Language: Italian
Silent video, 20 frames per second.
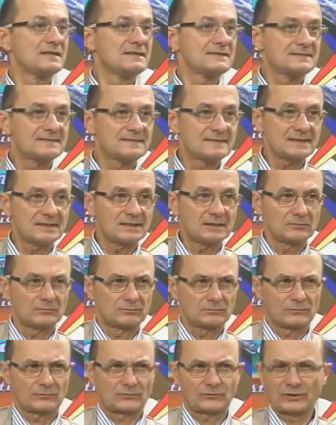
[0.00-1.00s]

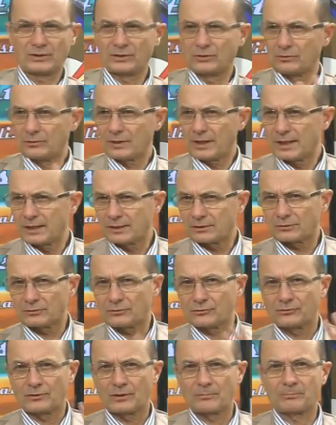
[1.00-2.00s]
sì, se non
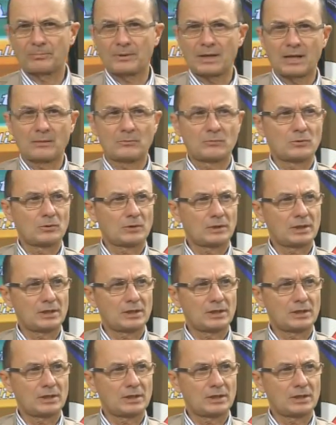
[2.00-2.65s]
erro sappiamo